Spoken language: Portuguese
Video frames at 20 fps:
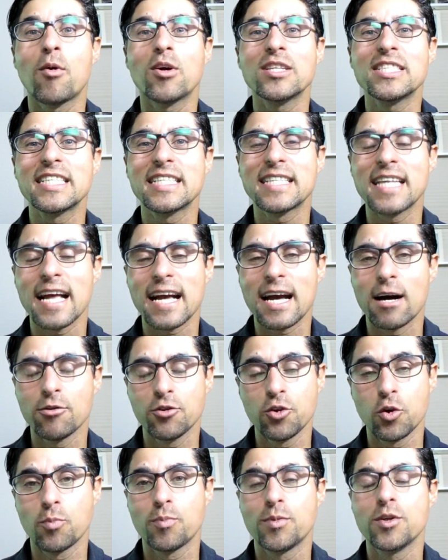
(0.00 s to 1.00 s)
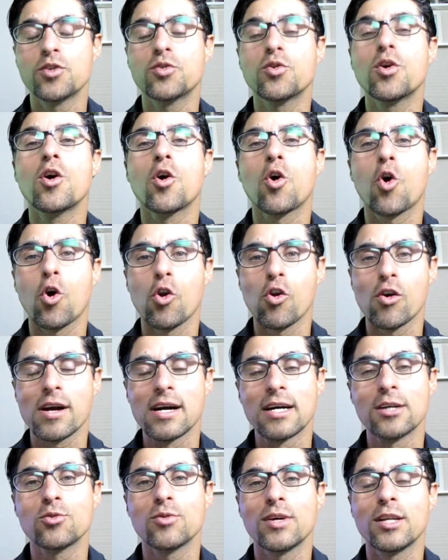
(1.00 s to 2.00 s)
pode estragar o teu piso
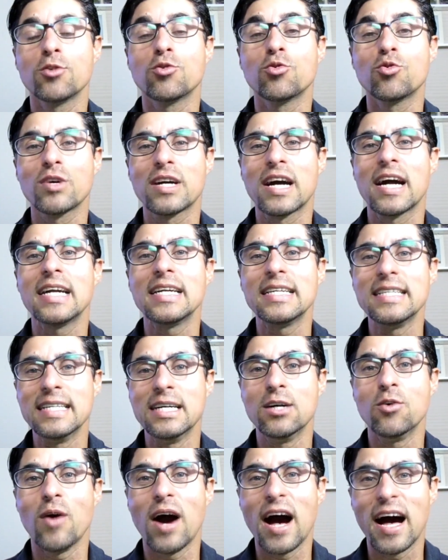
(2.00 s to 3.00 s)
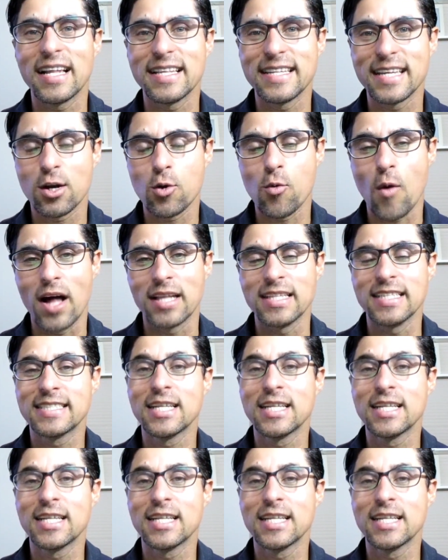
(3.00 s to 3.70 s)
colocando ele no lugar não adequado.